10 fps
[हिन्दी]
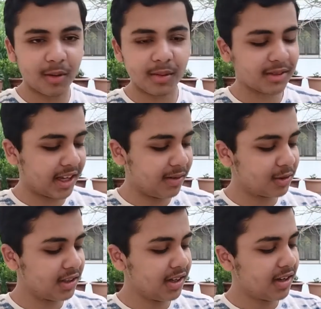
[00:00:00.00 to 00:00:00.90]
प्रॉब्लम्स आई है
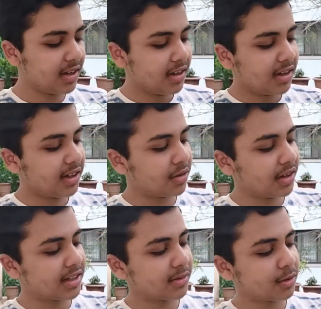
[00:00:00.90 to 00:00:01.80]
मुझे ये देखो
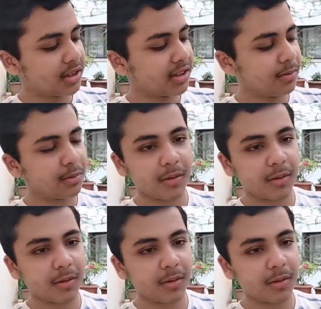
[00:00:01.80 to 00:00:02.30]
यार सब कुछ एकदम